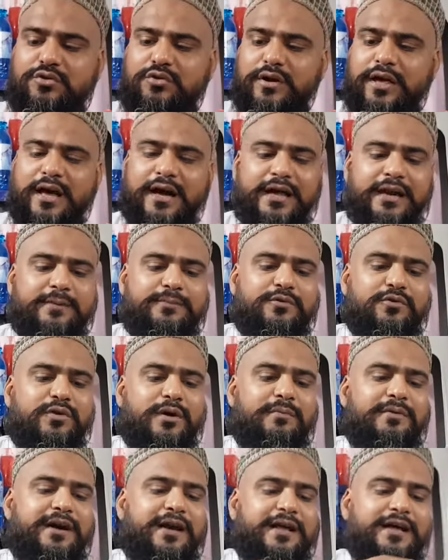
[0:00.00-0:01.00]
हो गया गरीब क्योंकि
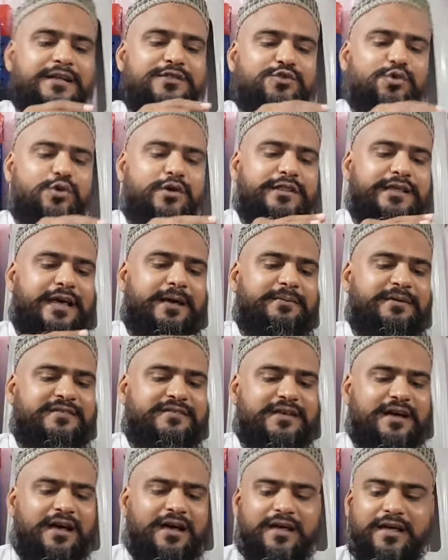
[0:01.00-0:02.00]
हमने ढक्कन तोड़ दिया अभी
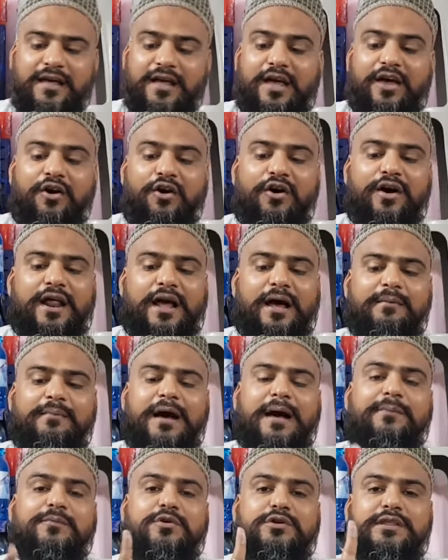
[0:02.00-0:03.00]
इसका और हम
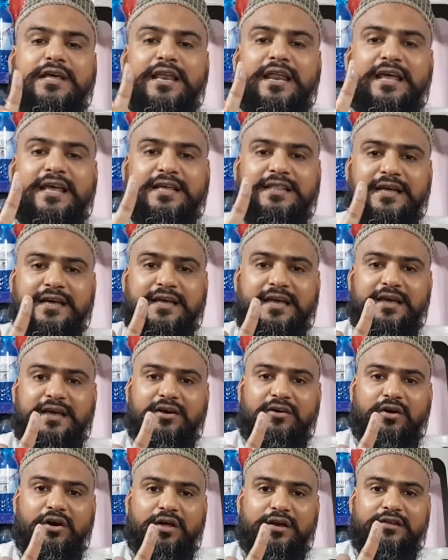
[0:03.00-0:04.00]
आपको दे रहे हैं ये
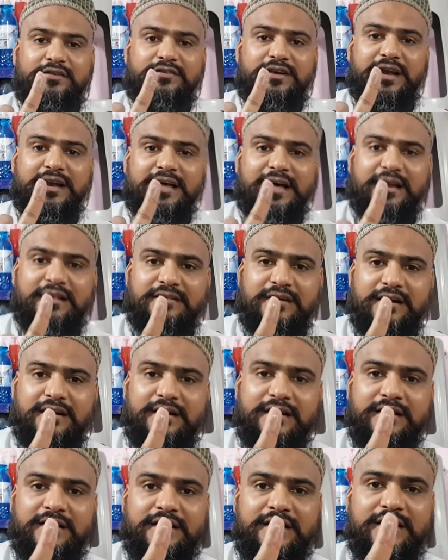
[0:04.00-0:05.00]
देखें ओरिजिनल का
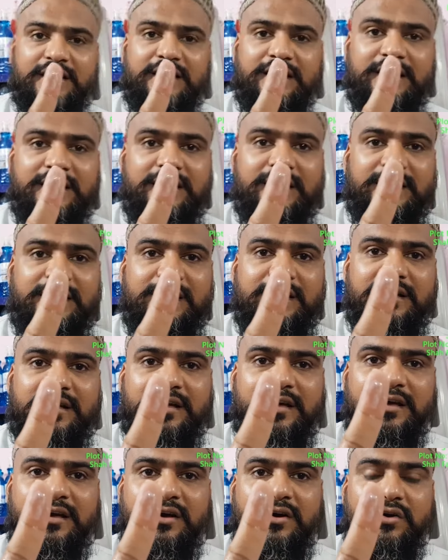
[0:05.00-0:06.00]
रिजल्ट ये देख
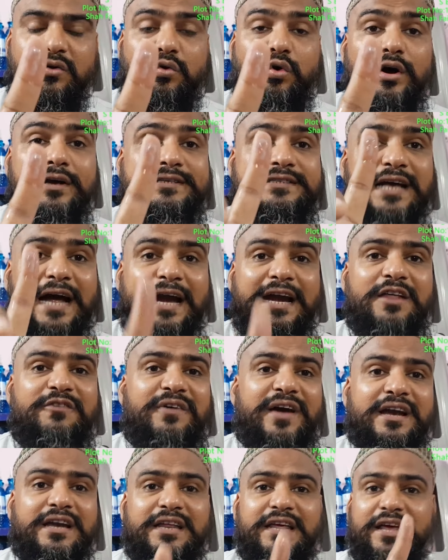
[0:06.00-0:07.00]
कोई साइड
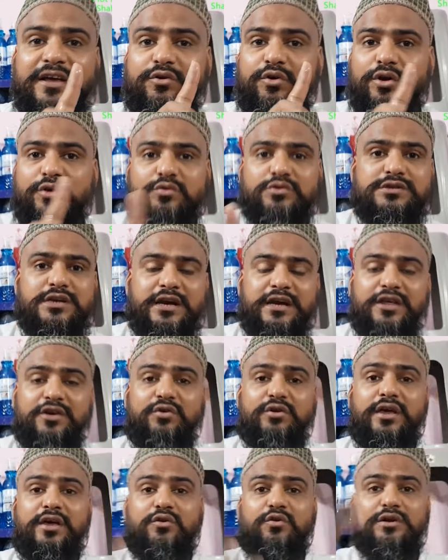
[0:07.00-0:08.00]
इफेक्ट नहीं है कोई खुजली नहीं
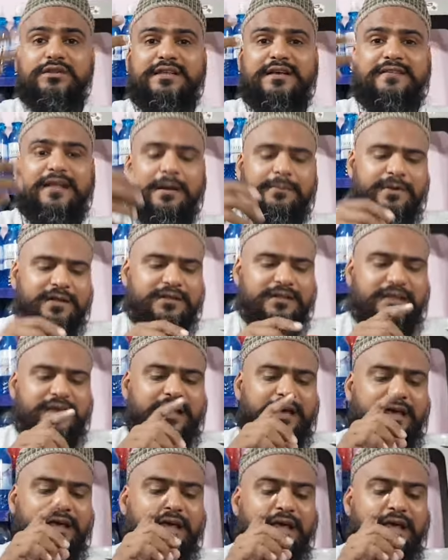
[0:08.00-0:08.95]
होगी कोई तजाबियत नहीं है